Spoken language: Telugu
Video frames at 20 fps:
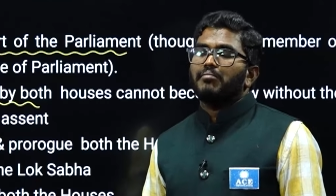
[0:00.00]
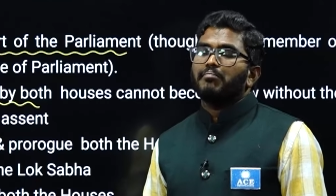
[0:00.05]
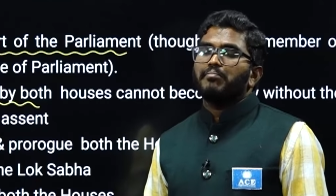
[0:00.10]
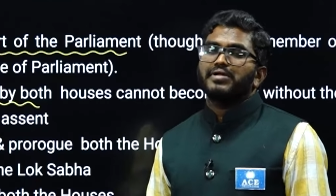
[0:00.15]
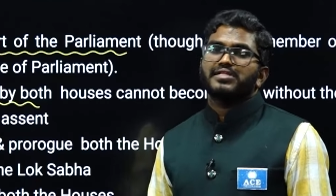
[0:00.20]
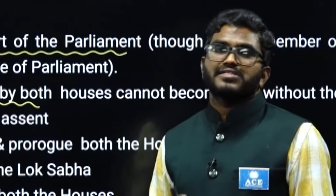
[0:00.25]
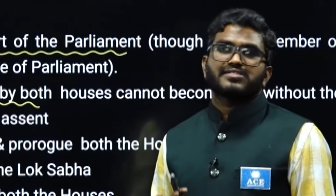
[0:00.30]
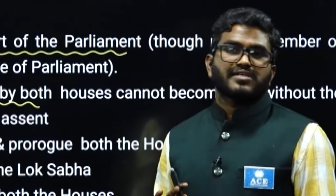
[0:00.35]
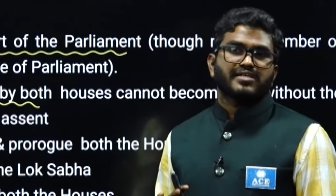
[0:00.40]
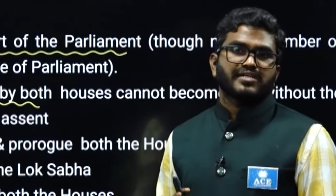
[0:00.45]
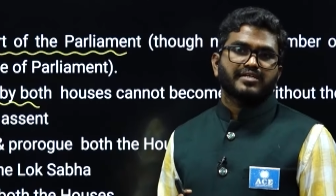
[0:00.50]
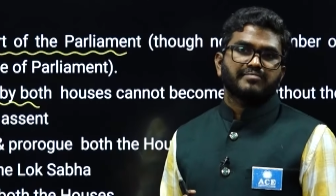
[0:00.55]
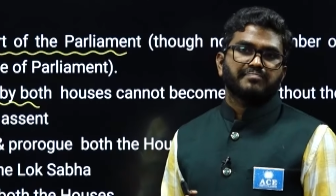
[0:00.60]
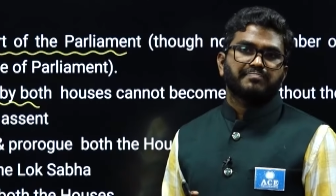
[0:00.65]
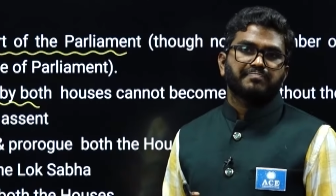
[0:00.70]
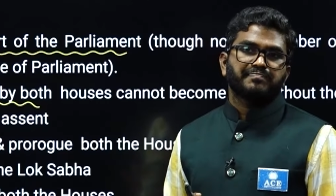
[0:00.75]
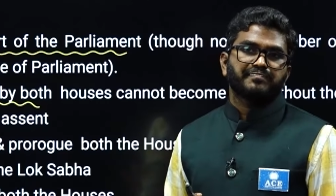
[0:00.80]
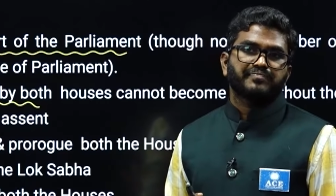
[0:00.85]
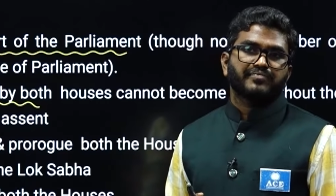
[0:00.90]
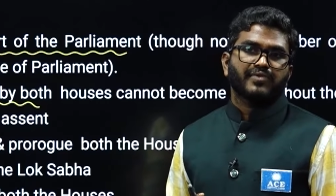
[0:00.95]
కంపల్సరీ
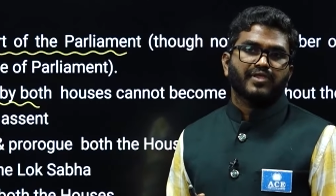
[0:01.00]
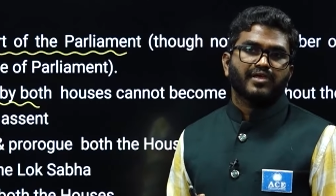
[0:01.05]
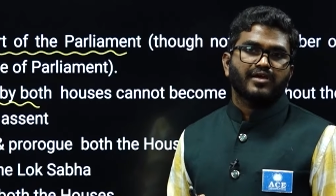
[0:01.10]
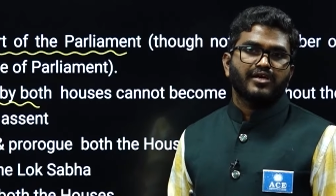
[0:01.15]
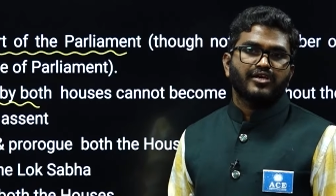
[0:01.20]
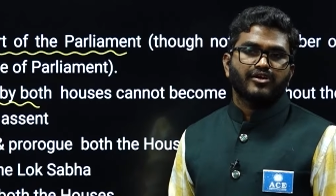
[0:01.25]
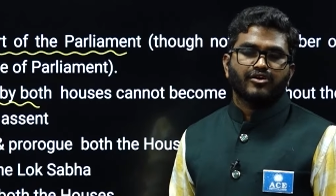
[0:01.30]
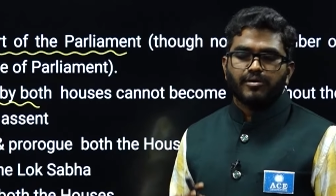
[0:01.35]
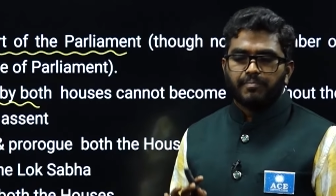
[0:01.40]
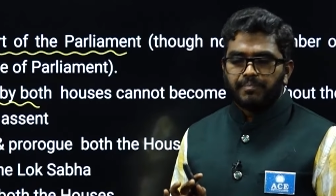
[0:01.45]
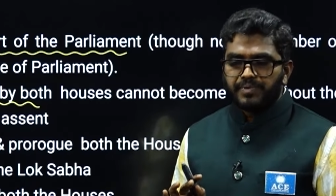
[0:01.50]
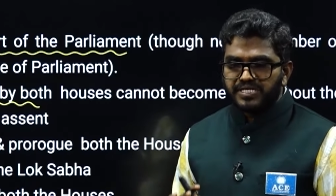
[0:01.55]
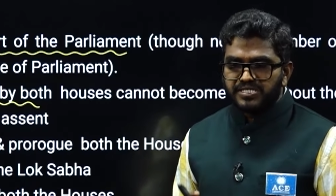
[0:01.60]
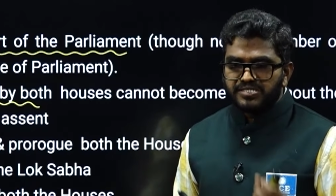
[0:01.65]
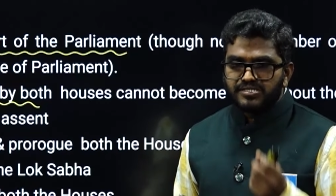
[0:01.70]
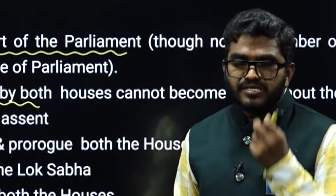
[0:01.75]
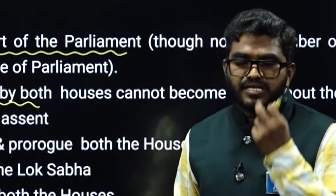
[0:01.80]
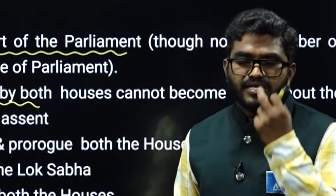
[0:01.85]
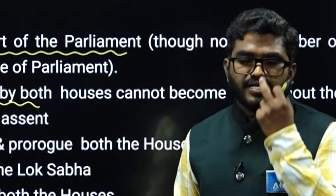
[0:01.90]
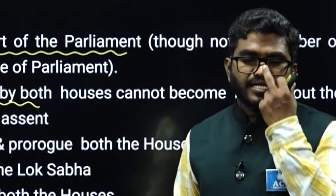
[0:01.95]
యొక్క
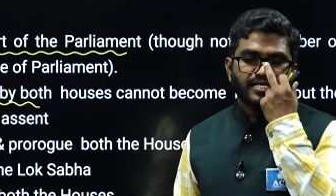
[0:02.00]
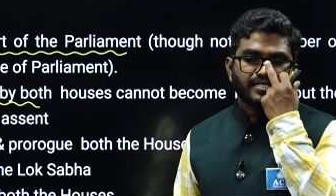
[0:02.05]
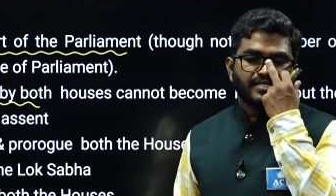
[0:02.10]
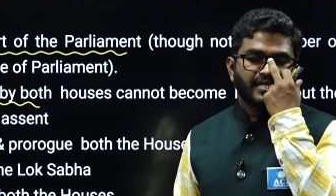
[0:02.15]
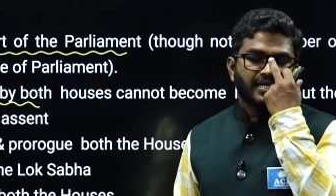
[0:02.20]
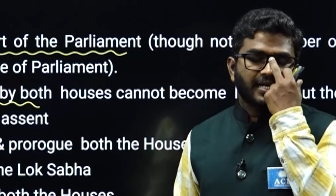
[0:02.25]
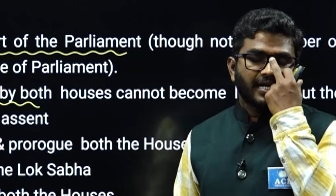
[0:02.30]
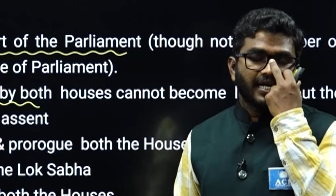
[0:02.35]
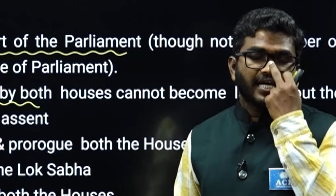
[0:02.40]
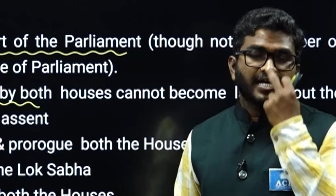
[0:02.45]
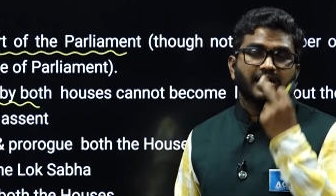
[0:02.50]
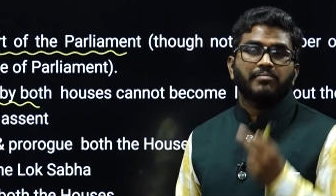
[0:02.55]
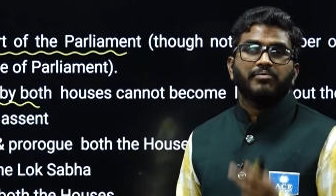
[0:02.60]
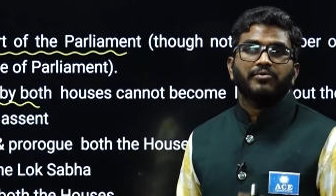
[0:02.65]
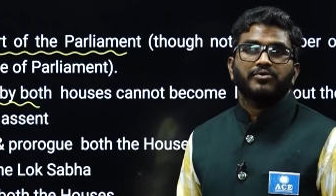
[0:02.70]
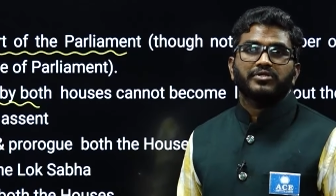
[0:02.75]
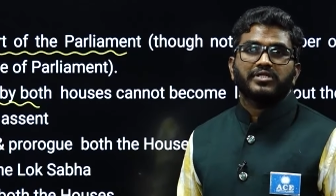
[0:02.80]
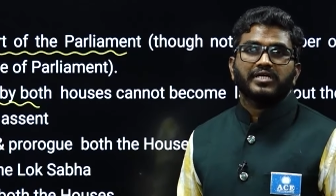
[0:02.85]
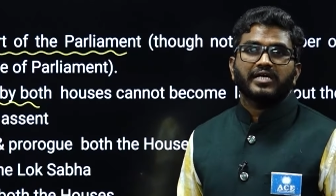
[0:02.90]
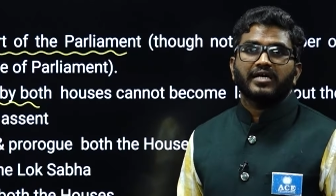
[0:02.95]
ప్రెసిడెంట్ అసెంట్
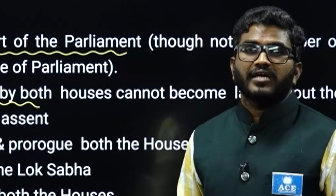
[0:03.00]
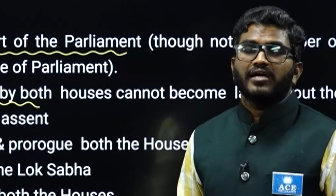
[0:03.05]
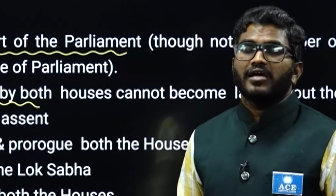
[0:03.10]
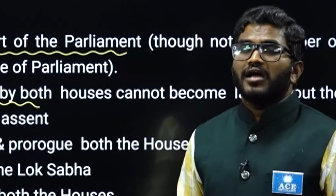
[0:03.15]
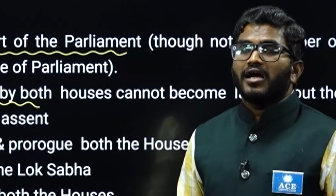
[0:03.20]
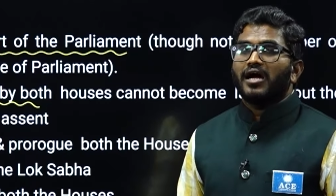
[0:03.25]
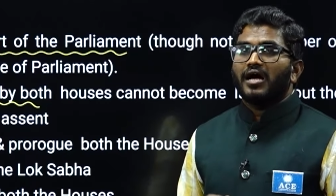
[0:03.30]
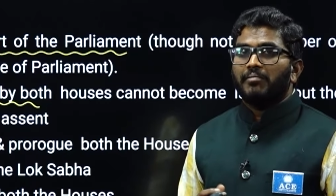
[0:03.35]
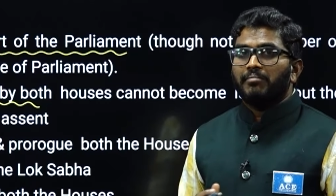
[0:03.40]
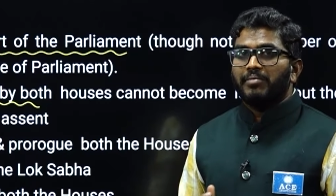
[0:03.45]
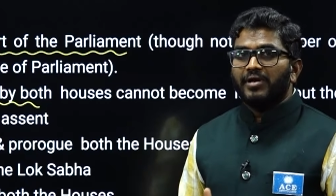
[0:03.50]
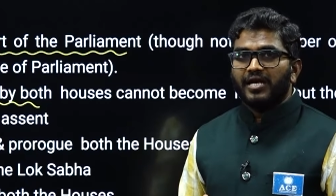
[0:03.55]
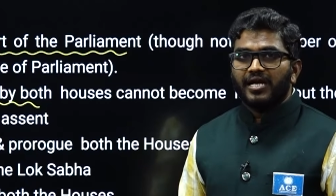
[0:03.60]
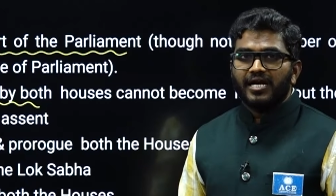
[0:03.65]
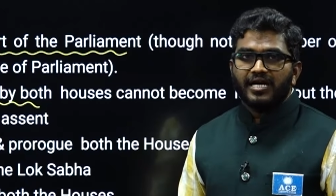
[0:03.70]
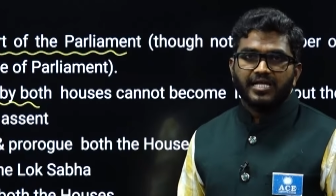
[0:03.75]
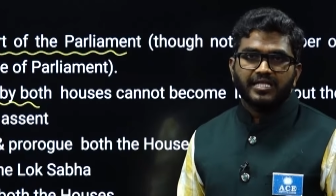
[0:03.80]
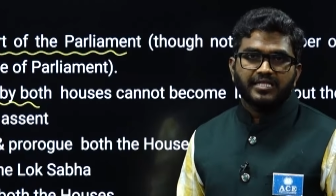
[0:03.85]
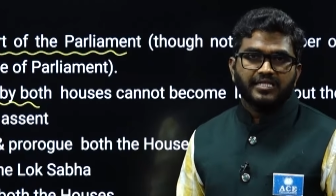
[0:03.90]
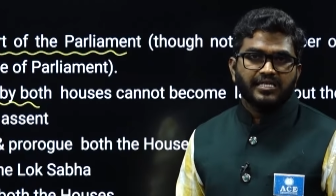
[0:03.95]
లేకపోతే ఆ బిల్
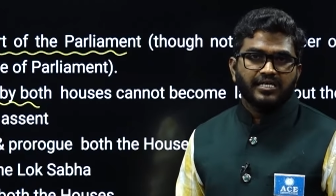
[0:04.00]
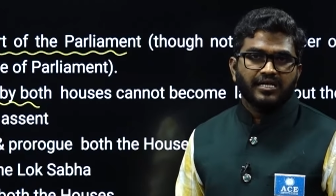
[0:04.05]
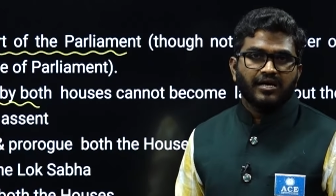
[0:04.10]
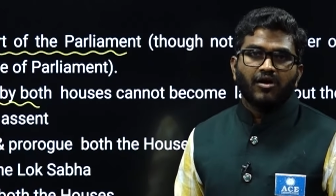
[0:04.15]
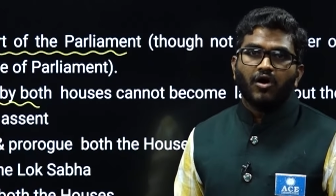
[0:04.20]
అనేది